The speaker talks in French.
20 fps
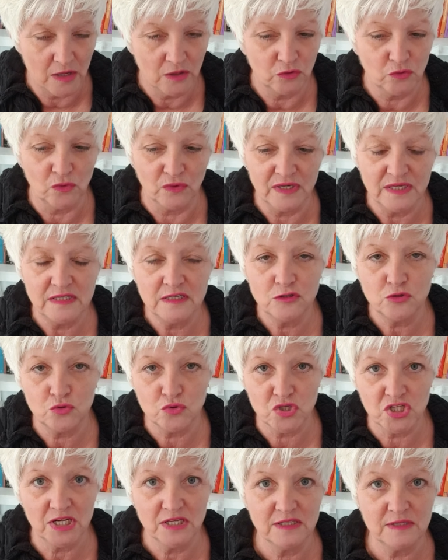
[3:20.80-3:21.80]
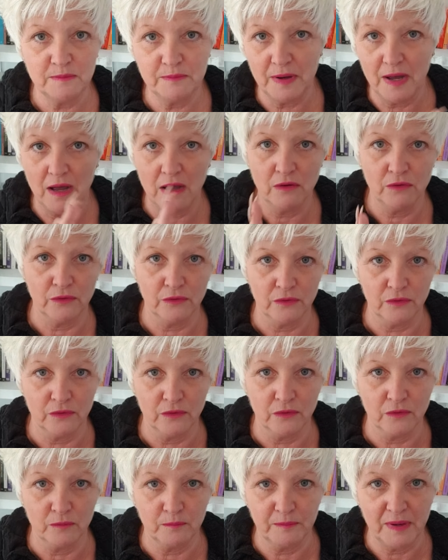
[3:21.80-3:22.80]
Donc, qui dit sujet, dit pas
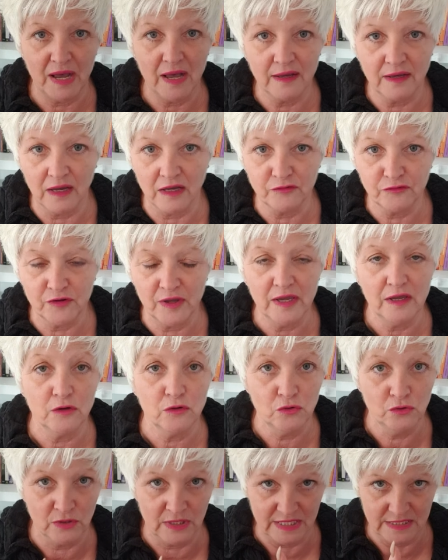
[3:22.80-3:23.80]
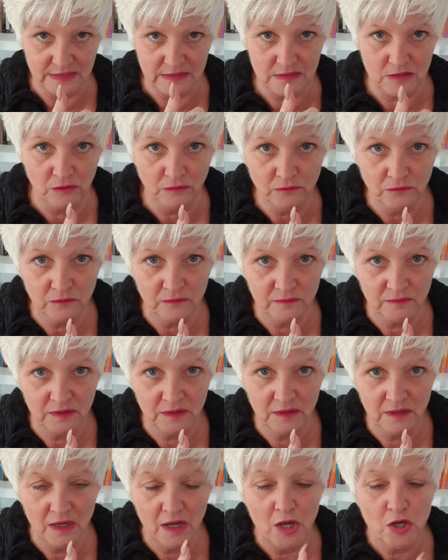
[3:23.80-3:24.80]
euh, paragraphe, une question,
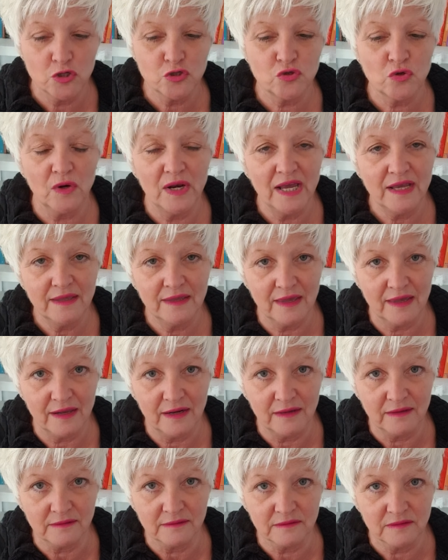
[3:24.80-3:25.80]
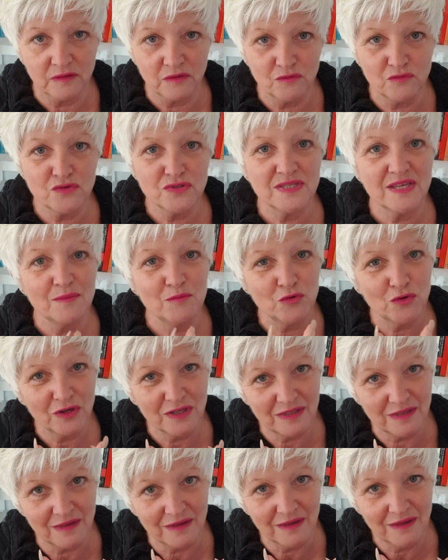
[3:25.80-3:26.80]
sur laquelle vous
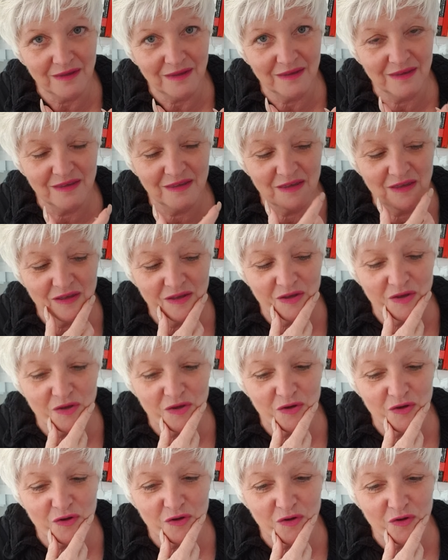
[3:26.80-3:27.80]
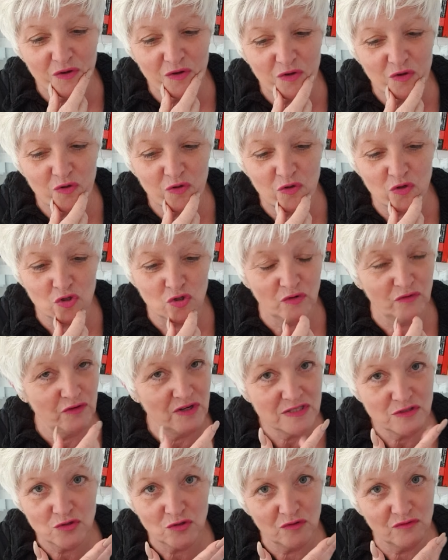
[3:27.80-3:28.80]
aimeriez que je
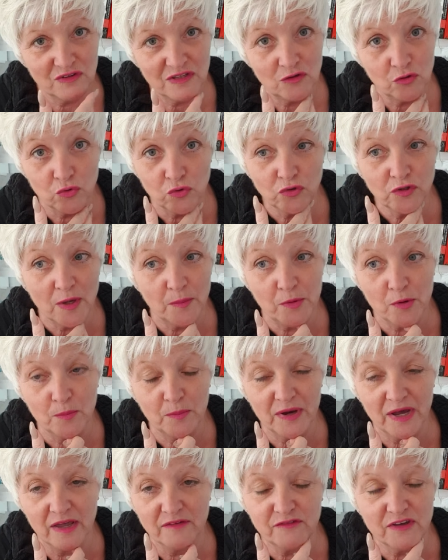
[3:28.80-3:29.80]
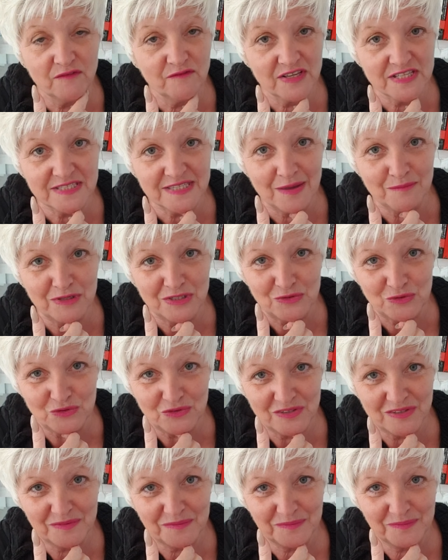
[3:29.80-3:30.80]
fasse une vidéo d'à peu près 20-25 minutes.